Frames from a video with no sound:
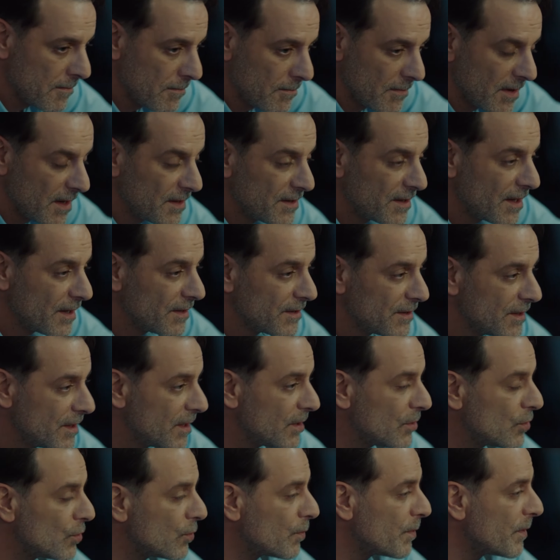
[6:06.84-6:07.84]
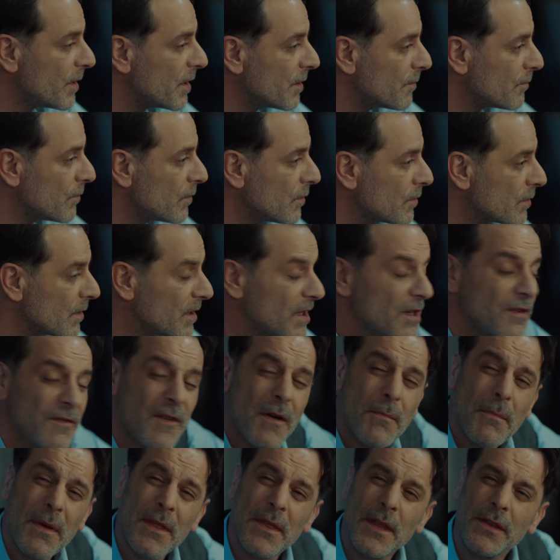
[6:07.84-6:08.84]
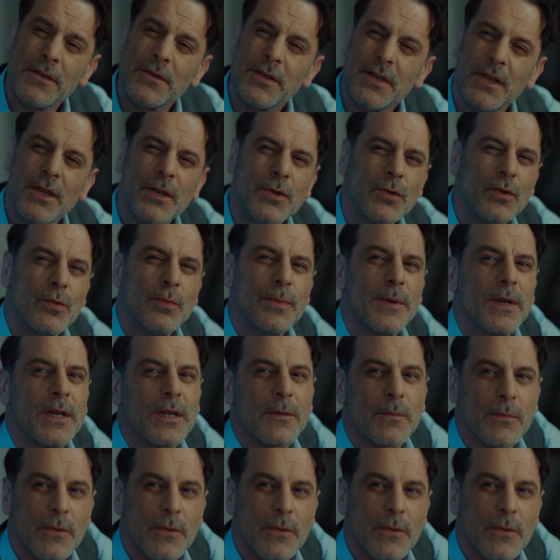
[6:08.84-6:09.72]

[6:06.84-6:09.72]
ليش ما بشك فيني دخلك ليش عرفان ما بشك فيني